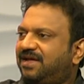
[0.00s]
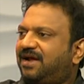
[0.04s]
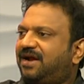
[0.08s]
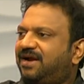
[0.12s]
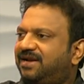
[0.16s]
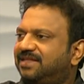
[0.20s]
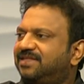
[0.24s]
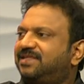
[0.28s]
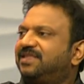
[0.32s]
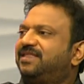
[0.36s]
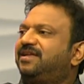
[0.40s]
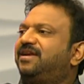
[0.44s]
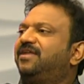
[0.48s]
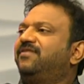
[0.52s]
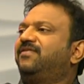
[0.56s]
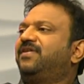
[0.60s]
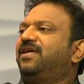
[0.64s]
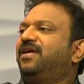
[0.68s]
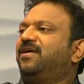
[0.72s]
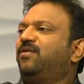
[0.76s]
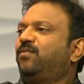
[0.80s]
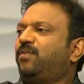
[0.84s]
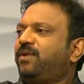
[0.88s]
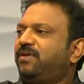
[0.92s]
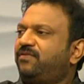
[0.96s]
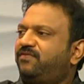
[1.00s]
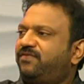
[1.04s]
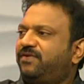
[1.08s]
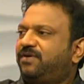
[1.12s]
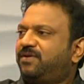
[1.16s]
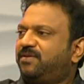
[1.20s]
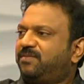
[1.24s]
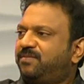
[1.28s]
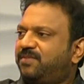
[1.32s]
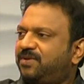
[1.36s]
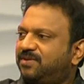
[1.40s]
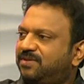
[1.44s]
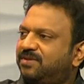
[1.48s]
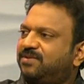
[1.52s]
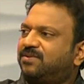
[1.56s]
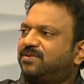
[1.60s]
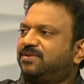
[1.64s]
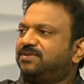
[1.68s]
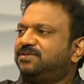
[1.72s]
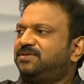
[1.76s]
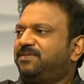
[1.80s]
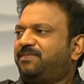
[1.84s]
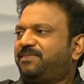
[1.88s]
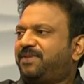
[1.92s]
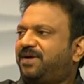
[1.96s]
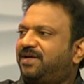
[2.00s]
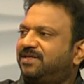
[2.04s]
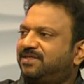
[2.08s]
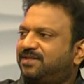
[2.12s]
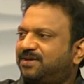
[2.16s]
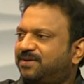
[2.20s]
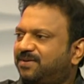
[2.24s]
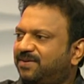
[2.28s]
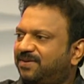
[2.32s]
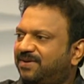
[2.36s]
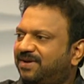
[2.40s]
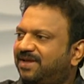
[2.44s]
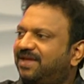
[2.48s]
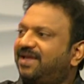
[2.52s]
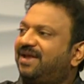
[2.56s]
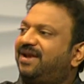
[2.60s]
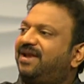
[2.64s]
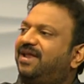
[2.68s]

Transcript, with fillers: அடுத்த தடவை என் ஒய்ஃப் வரும்போது கொஞ்சம் பார்த்துக்கோங்க